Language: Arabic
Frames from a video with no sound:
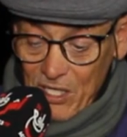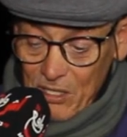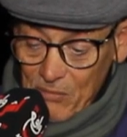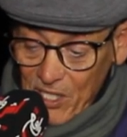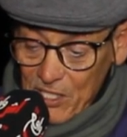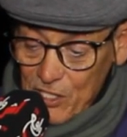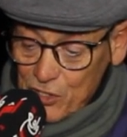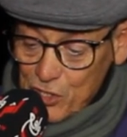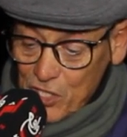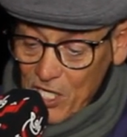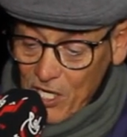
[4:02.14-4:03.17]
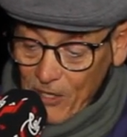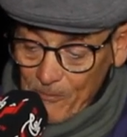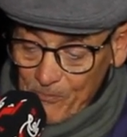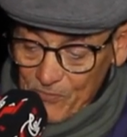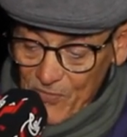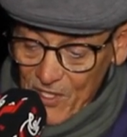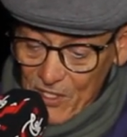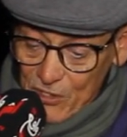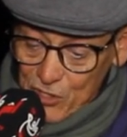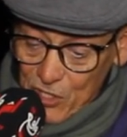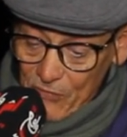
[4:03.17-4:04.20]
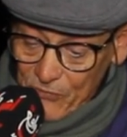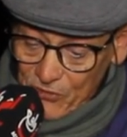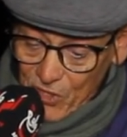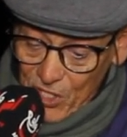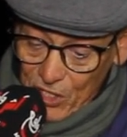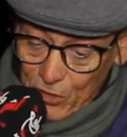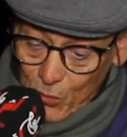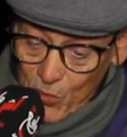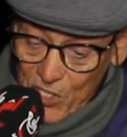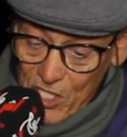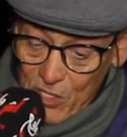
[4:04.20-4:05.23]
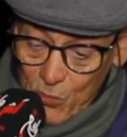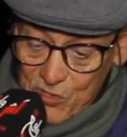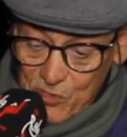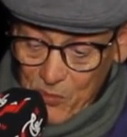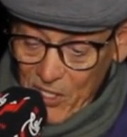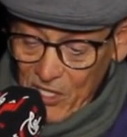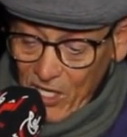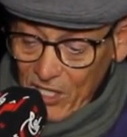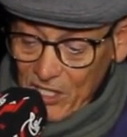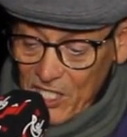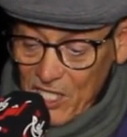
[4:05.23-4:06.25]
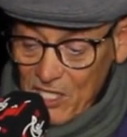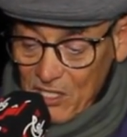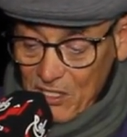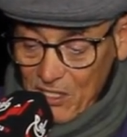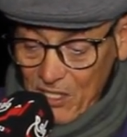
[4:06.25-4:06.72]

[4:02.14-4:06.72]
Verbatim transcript: المرأة الهجالة شاف الطريق طويل وصبرنا قليل